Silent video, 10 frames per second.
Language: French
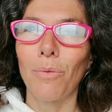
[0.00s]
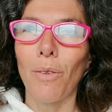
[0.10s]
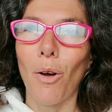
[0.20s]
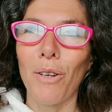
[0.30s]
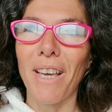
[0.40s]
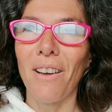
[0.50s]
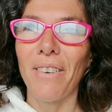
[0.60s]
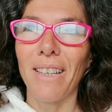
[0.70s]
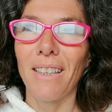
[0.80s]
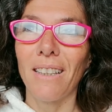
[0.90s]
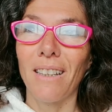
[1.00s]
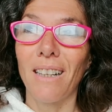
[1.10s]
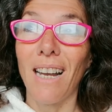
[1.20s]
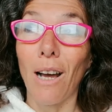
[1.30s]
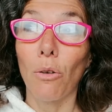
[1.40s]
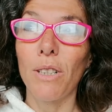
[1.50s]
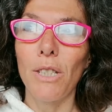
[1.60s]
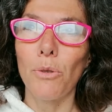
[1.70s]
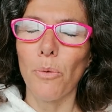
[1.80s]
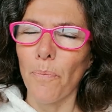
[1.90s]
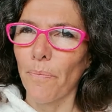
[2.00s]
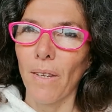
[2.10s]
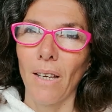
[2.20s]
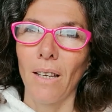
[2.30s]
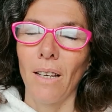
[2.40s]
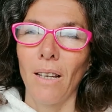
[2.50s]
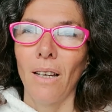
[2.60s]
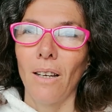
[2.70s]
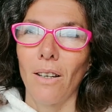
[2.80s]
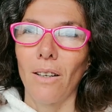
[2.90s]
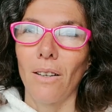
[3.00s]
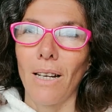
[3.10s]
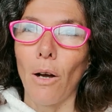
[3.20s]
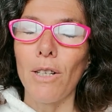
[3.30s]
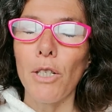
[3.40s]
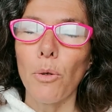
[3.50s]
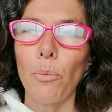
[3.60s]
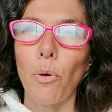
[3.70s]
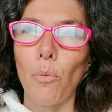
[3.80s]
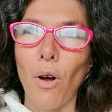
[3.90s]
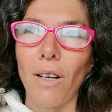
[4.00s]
en lien avec la religion. Euh, la religion, pour moi,